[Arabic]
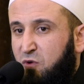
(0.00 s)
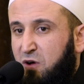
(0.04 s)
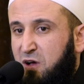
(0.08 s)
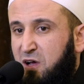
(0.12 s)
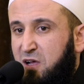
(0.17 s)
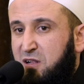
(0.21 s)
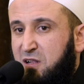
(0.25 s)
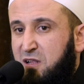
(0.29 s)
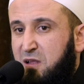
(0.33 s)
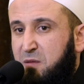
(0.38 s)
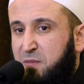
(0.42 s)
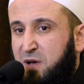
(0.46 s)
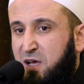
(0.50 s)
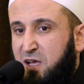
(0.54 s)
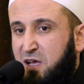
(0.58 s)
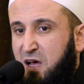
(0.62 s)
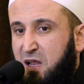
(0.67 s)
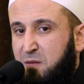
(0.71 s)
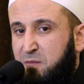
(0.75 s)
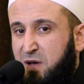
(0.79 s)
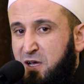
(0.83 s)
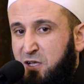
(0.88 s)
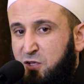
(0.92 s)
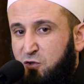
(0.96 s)
وقد لمح
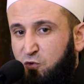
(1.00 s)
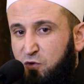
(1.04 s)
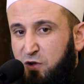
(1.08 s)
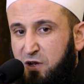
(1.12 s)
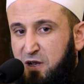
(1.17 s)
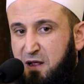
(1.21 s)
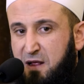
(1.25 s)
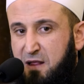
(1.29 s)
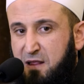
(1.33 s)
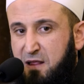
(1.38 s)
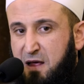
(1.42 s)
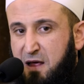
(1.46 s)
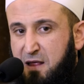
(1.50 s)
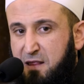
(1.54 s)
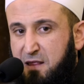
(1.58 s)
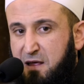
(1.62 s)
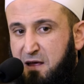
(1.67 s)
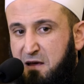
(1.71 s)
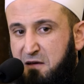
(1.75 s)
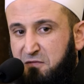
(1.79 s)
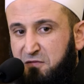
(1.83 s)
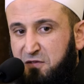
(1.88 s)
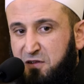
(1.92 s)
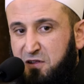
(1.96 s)
المحت الى
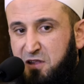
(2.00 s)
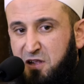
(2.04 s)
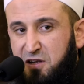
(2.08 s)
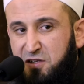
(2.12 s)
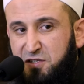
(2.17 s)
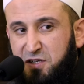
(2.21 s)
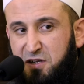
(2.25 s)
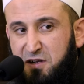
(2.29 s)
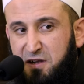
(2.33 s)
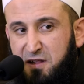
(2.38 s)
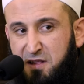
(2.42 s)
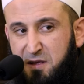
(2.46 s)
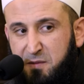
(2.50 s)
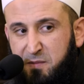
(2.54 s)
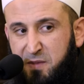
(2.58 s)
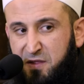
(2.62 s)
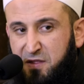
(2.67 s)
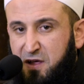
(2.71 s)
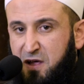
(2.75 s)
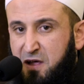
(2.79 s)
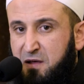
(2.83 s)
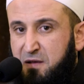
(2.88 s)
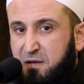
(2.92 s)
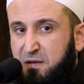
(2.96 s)
هذا في الدرس الذي
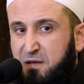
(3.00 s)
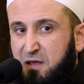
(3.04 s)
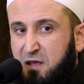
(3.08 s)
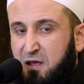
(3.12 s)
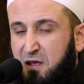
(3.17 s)
مضى